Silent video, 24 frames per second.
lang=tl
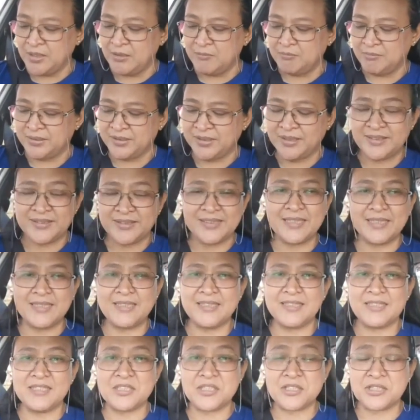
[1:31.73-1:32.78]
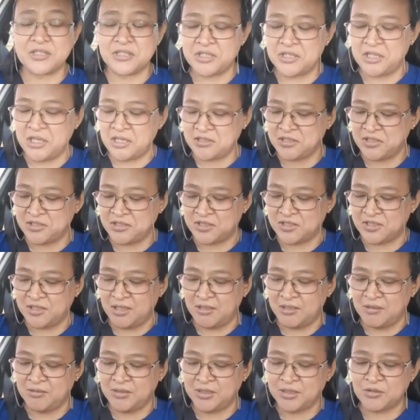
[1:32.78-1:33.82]
But I think it is
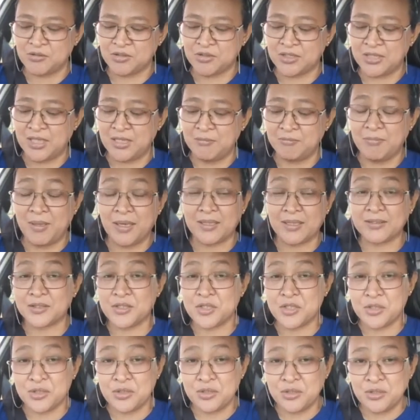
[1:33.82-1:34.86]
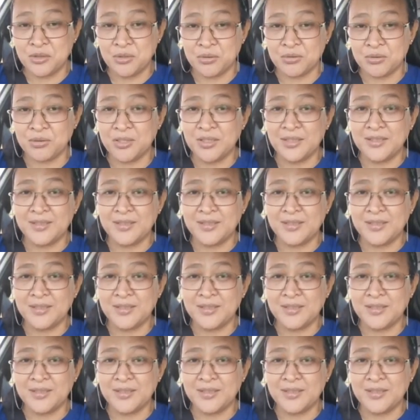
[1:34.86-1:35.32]
necessary to send back to you